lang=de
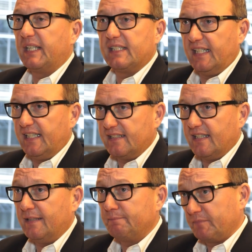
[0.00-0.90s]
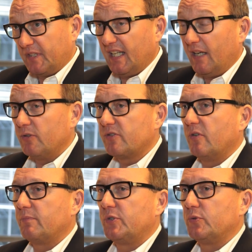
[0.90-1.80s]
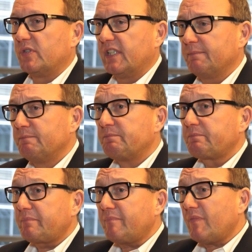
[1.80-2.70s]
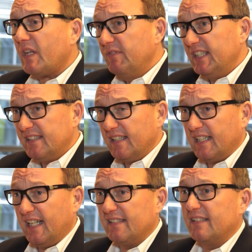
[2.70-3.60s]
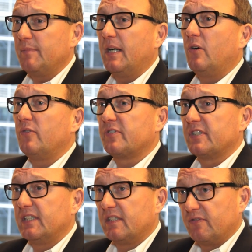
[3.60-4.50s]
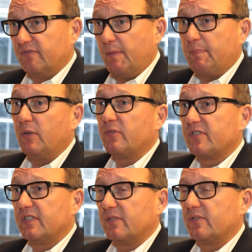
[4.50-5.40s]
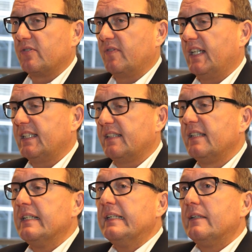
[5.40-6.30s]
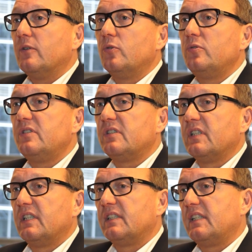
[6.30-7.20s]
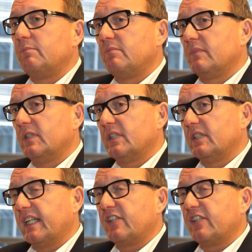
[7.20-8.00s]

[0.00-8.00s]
Big Data, Cloud Computing wie ist der Customer-Auftritt, Web-Auftritt und so weiter. Und dem, äh, der